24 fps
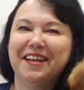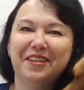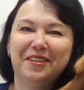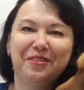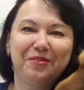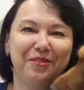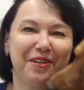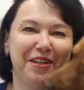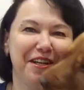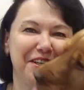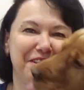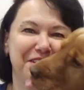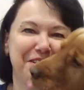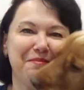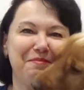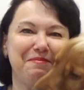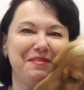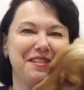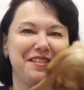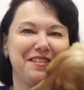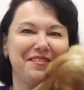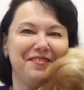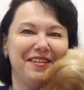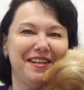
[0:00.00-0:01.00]
Ну как же
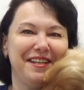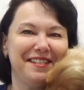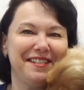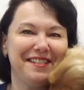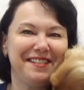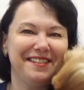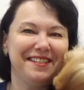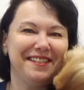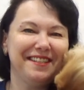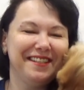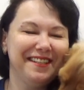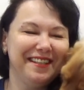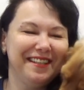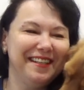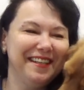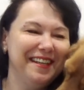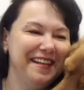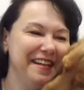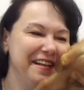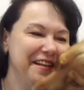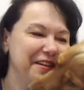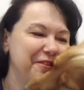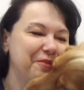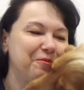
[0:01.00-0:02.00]
без вас?
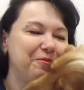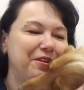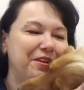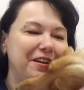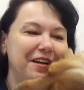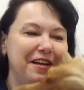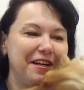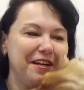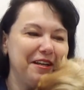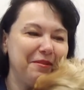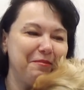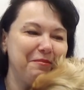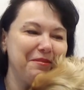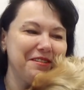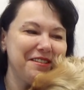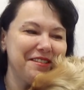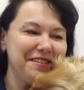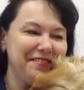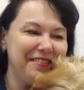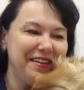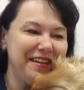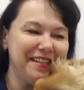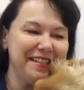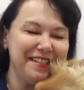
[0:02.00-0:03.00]
Ну как без
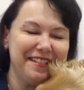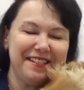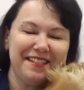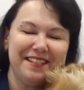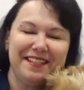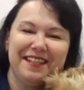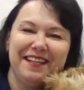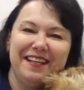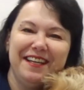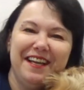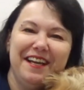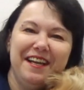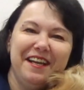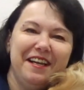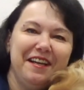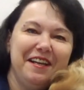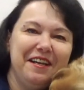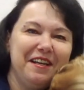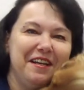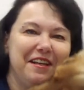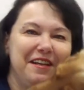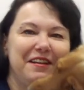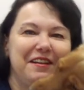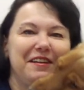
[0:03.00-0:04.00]
вас?
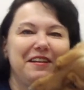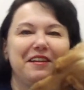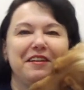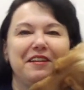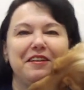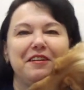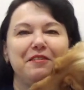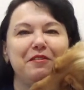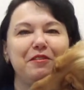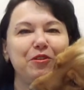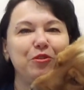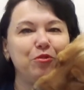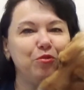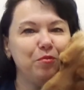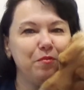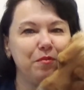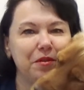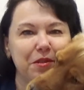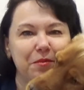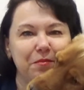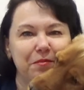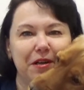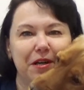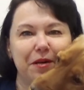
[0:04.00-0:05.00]
А,
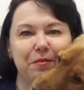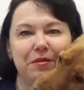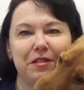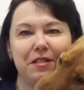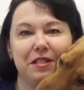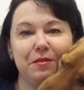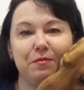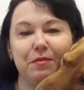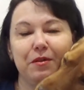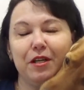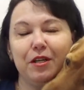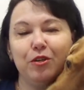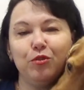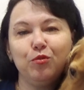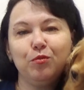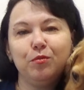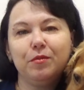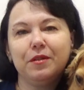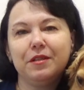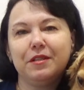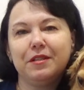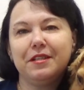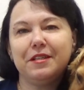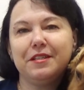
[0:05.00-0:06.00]
любит мама, тебя
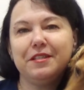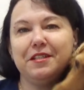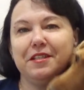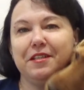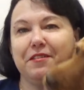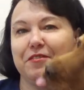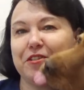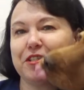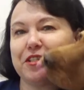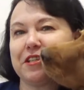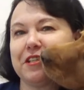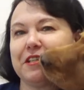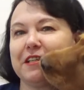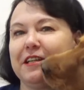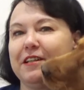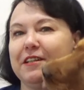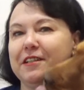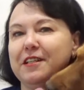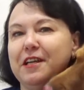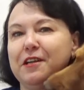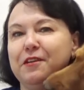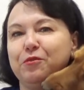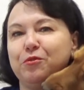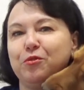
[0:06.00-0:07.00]
любит. Девочки,
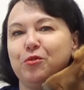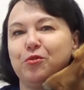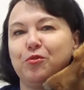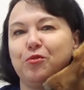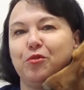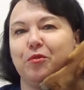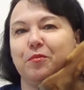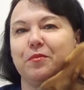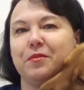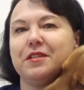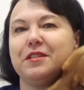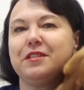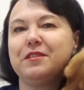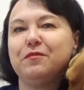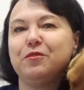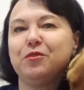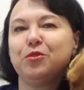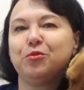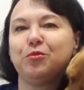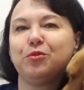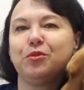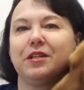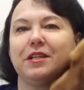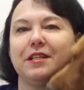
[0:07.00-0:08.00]
когда я в той комнате
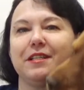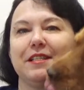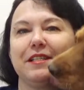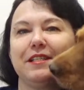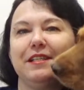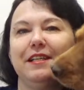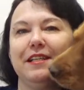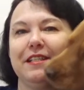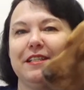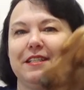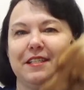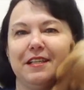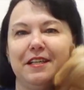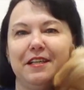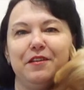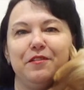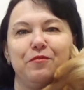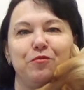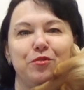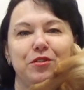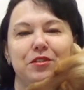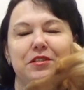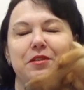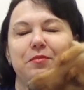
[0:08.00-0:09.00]
веду трансляции, они
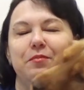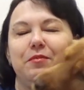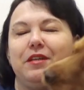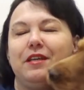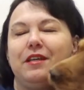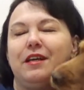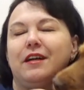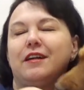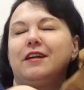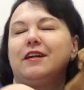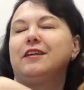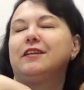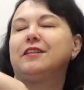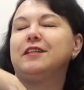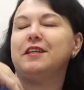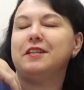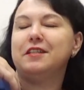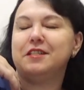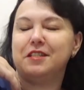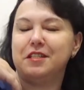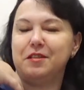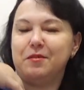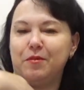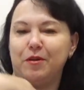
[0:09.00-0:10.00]
возле меня. Когда
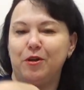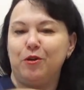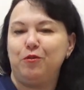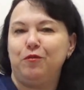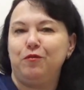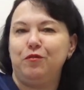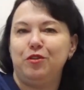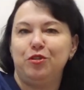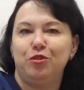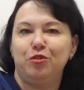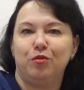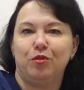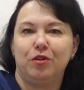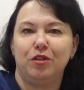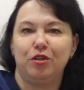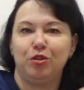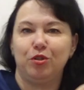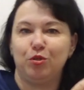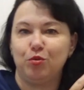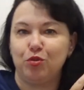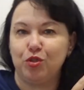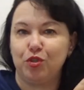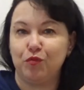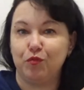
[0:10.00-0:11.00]
я снимаю видео, они
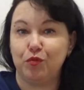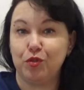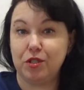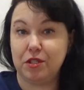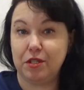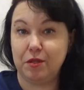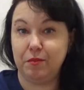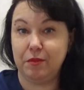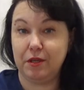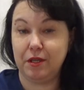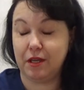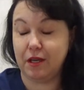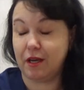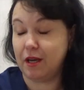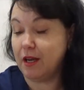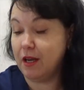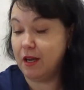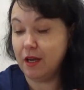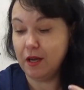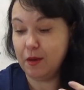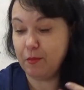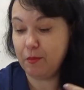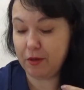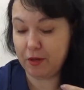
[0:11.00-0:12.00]
тоже возле меня.
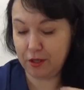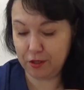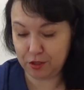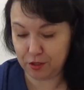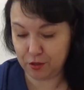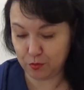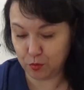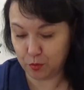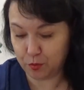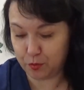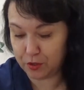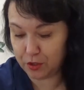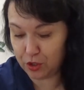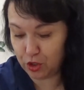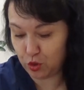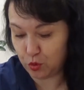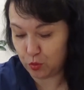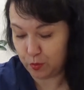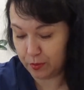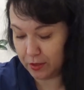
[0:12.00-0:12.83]
Поэтому прошу